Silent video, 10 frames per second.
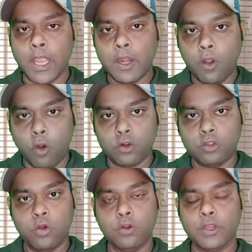এর অর্থ
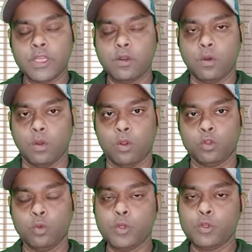হলো কি জানো
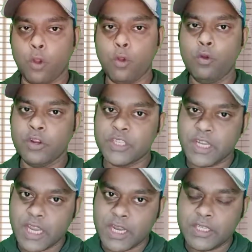তুমি স্বয়ং
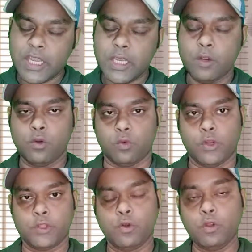নিজেকে নিজেই ইগনোর
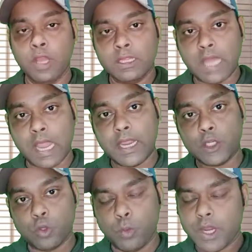করেছো তাকে
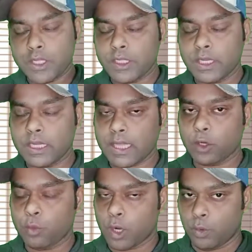সময় দিতে গিয়ে
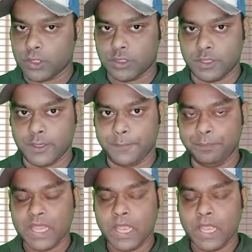তাকেও ভালোবাসতে গিয়ে